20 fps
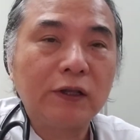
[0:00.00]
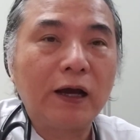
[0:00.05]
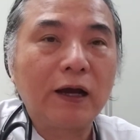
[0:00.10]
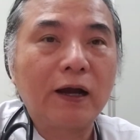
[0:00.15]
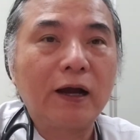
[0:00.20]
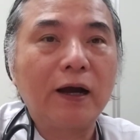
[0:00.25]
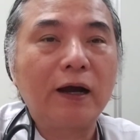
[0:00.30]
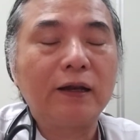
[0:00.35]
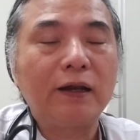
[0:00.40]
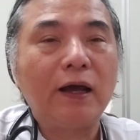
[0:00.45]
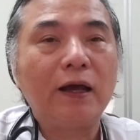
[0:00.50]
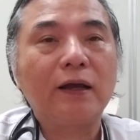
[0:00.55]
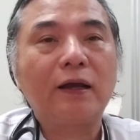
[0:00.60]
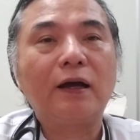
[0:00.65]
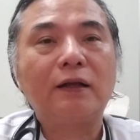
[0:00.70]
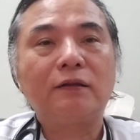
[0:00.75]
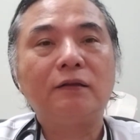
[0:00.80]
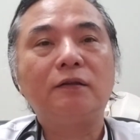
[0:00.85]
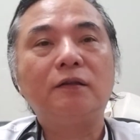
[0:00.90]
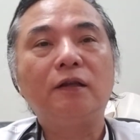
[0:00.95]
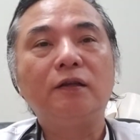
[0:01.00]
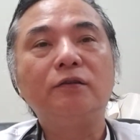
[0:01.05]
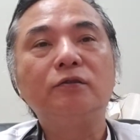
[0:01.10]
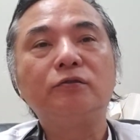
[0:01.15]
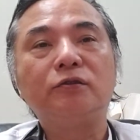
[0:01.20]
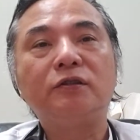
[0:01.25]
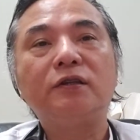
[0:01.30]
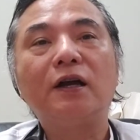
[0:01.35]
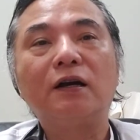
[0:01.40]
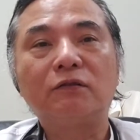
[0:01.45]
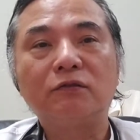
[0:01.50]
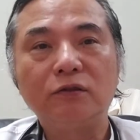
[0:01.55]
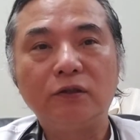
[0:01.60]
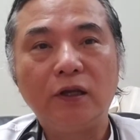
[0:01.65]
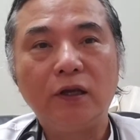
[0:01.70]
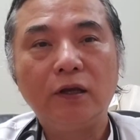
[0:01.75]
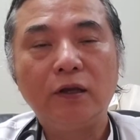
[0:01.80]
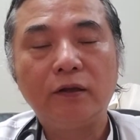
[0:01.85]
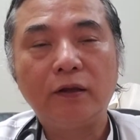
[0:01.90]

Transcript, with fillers: なんかがないかっていう試薬に、